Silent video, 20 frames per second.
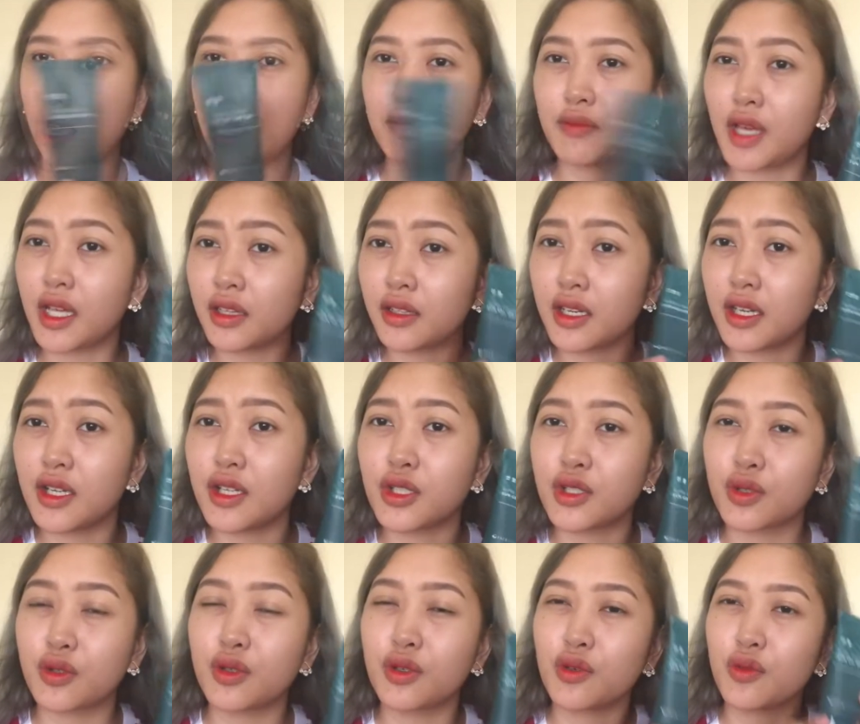I'm not really
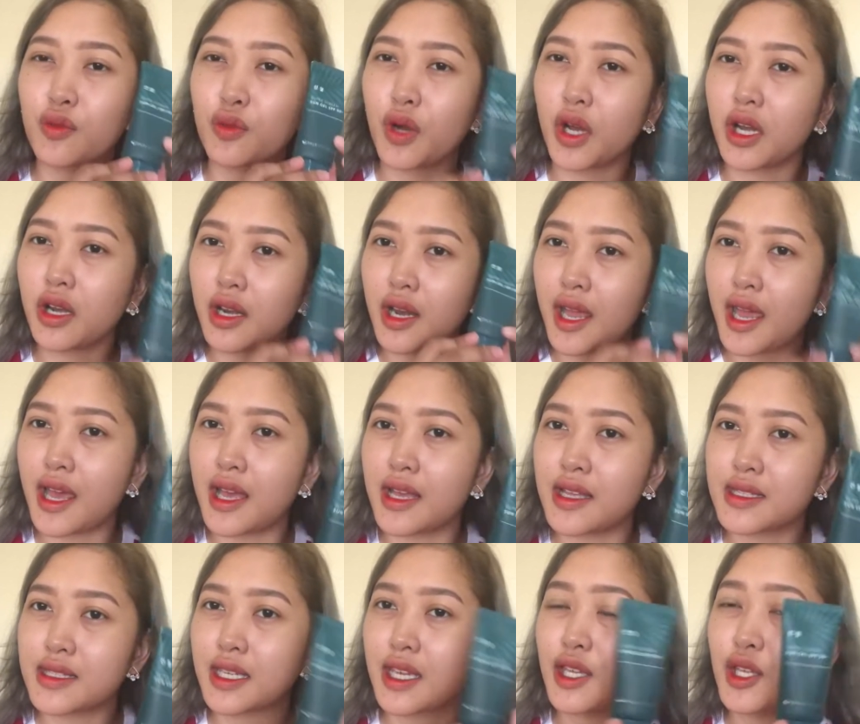sure where
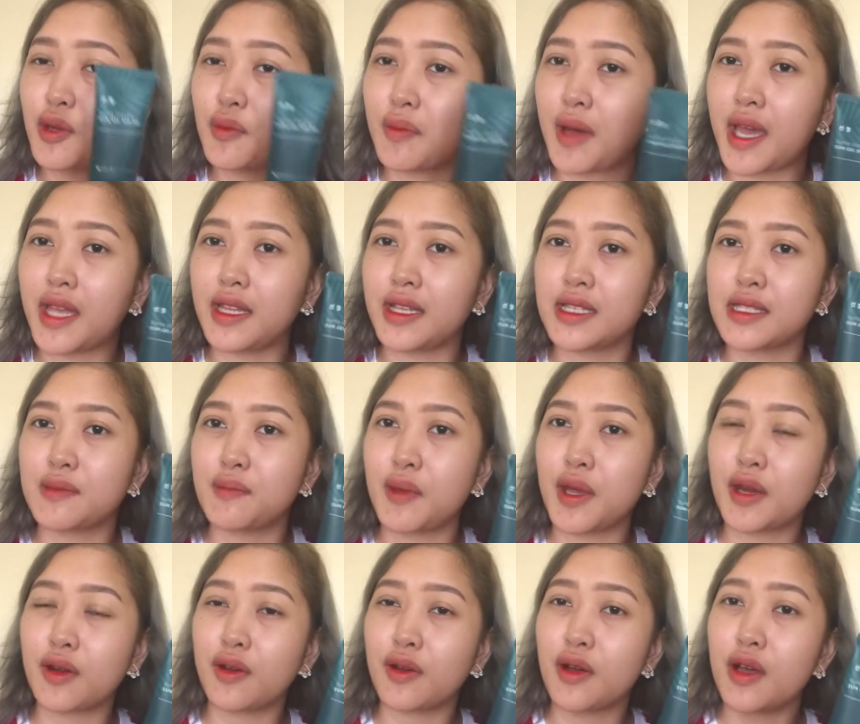else can you buy this,
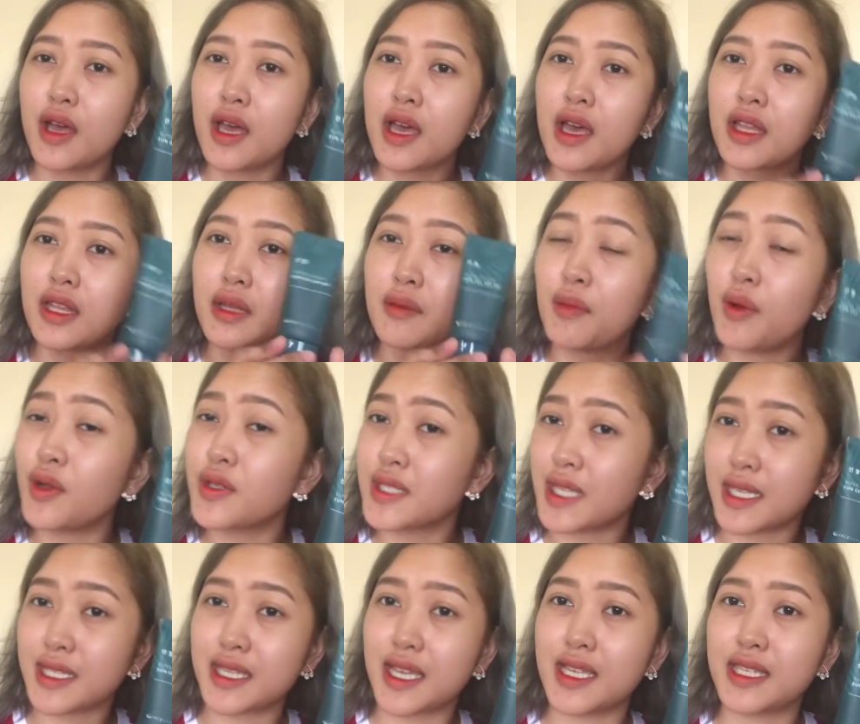pero the most
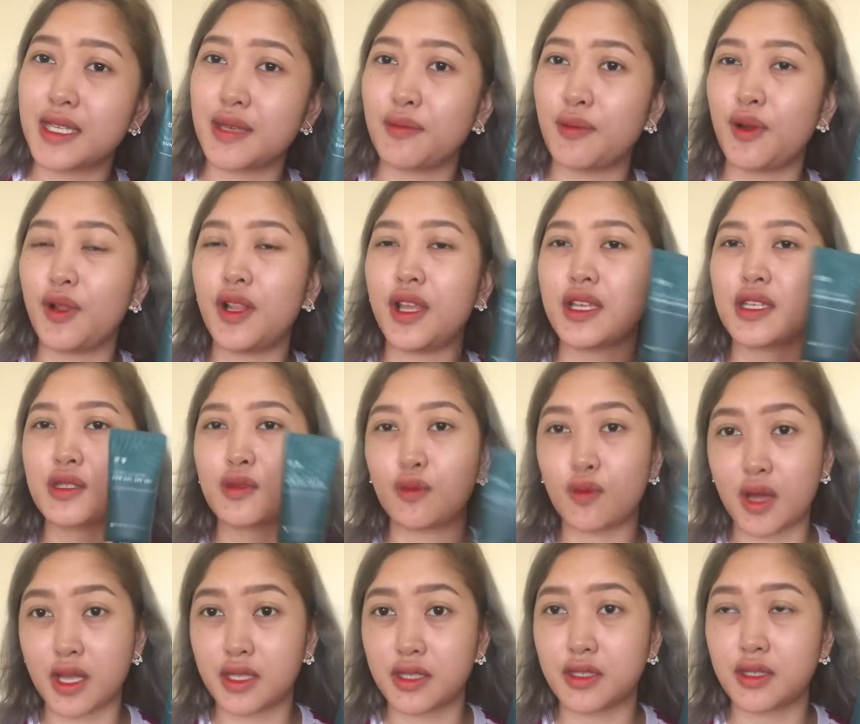accessible is
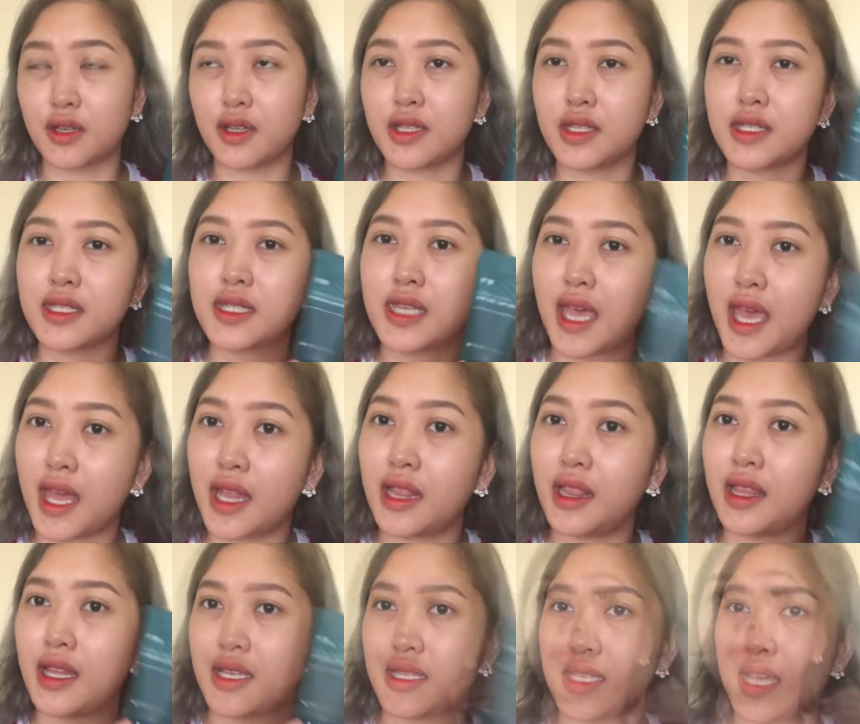Watsons
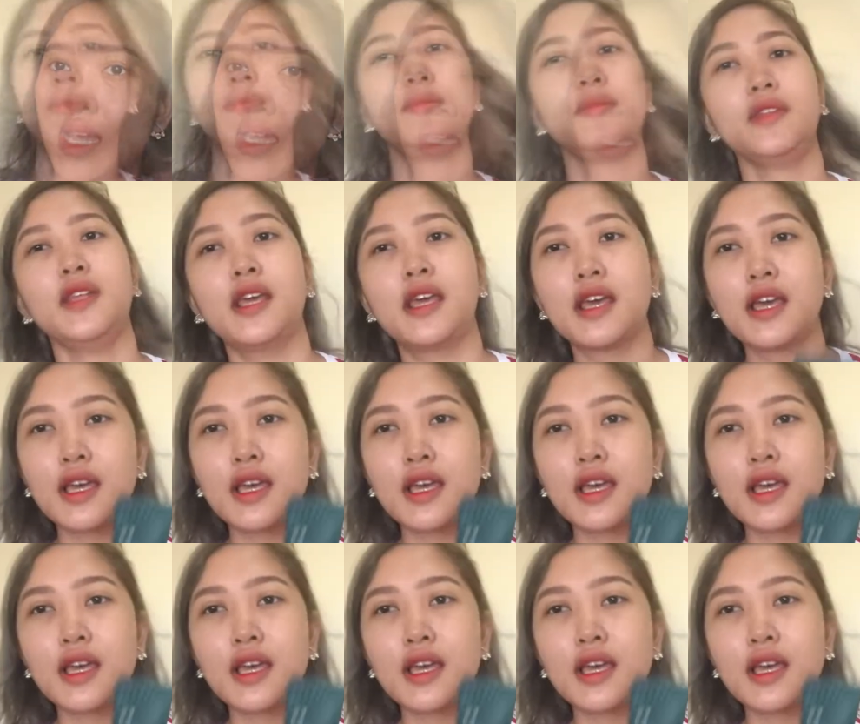and Lazada.